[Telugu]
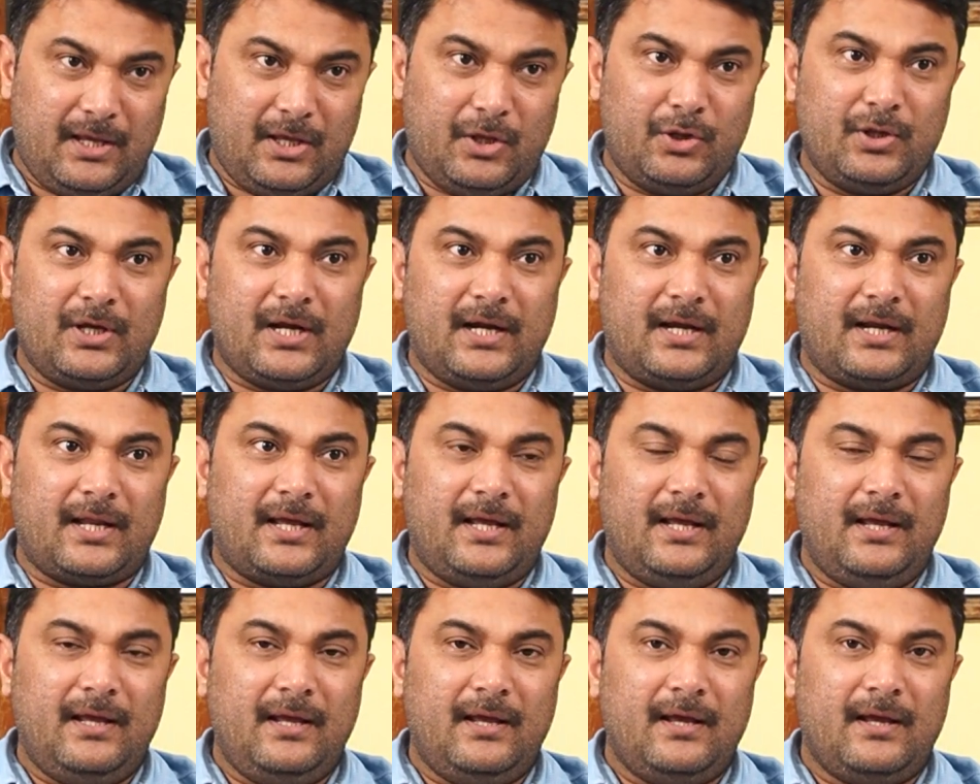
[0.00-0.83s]

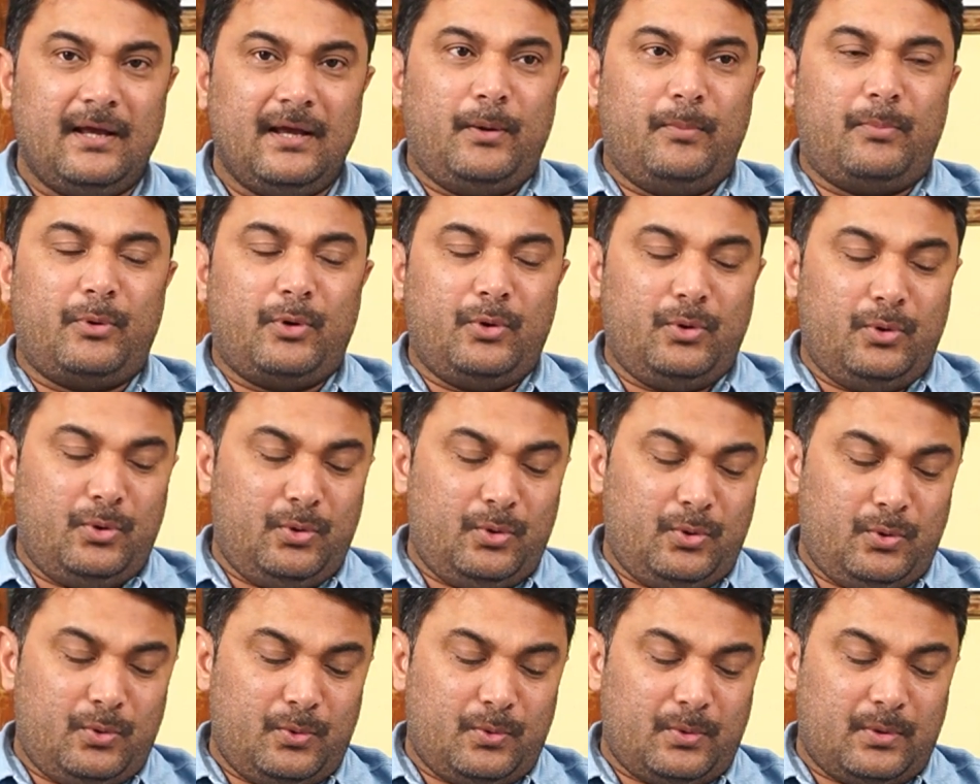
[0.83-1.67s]
ఎందుకంటే ఇప్పుడు
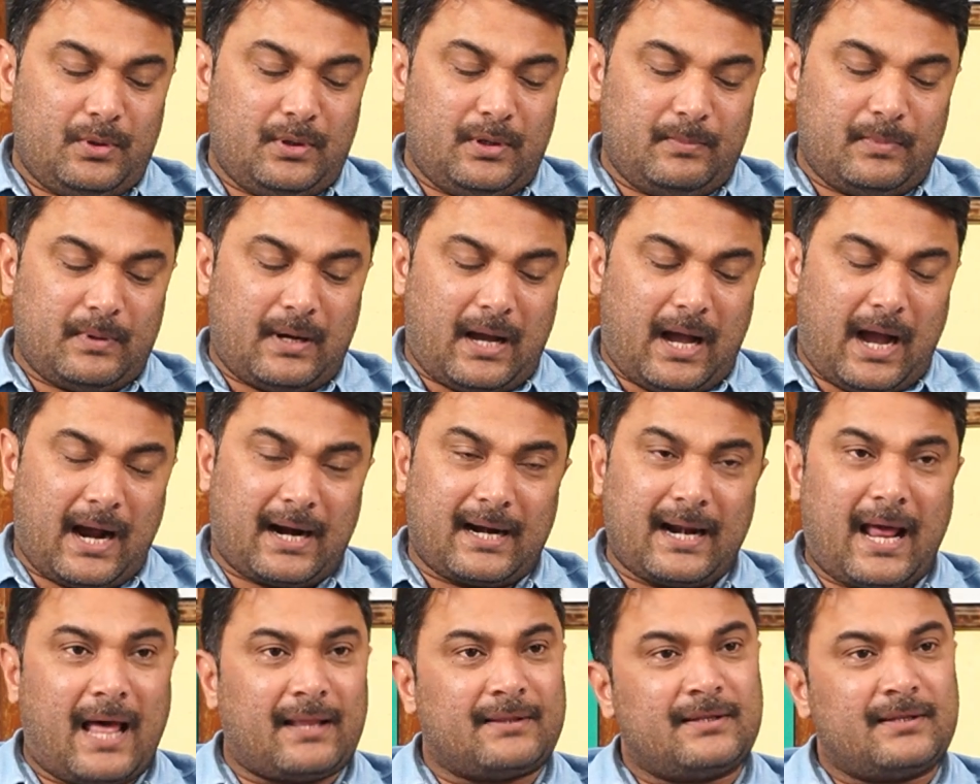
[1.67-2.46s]
అక్కడ